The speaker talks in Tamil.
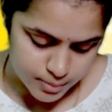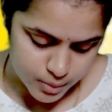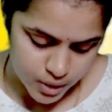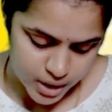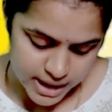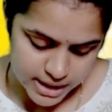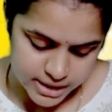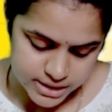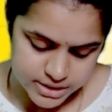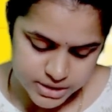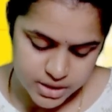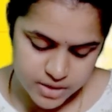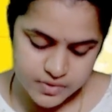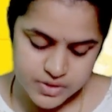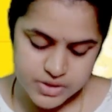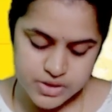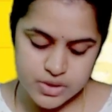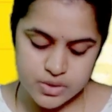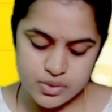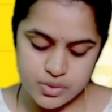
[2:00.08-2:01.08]
molality of
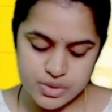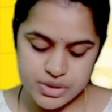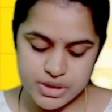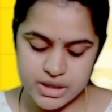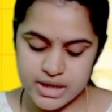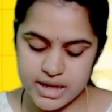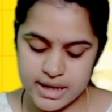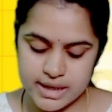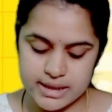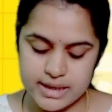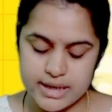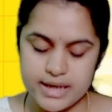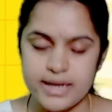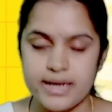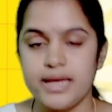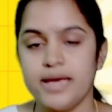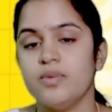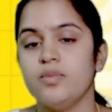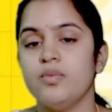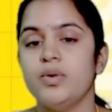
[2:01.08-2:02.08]
a solution
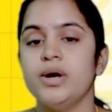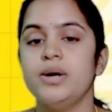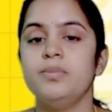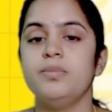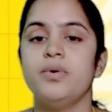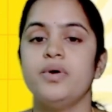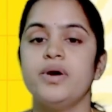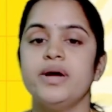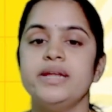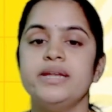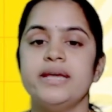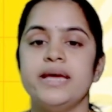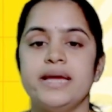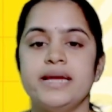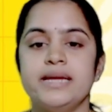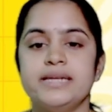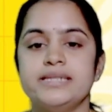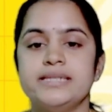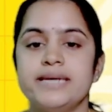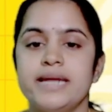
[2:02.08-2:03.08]
containing
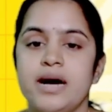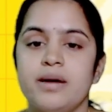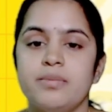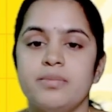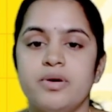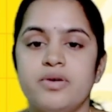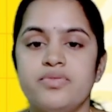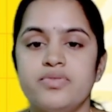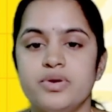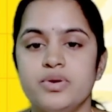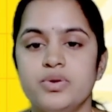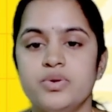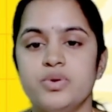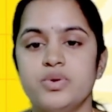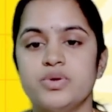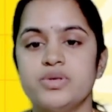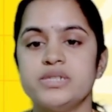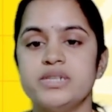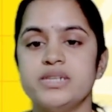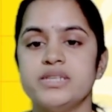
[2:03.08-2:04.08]
1.8 gram of
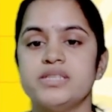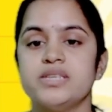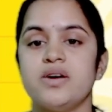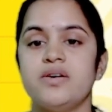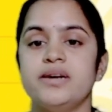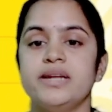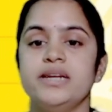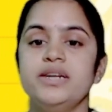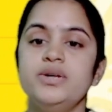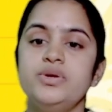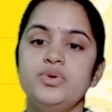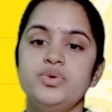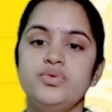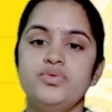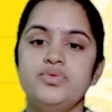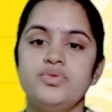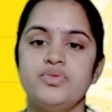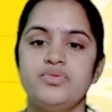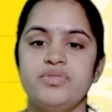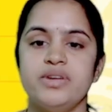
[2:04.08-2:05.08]
glucose dissolved in
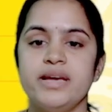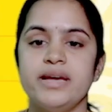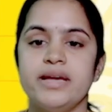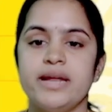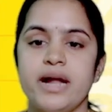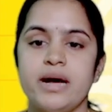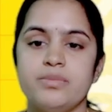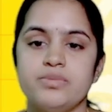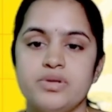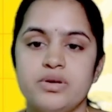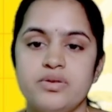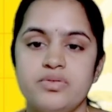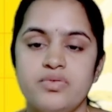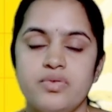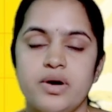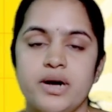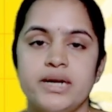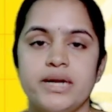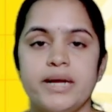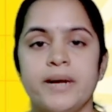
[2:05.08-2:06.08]
250 grams of
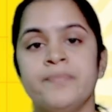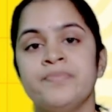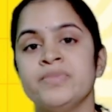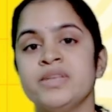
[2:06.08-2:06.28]
water.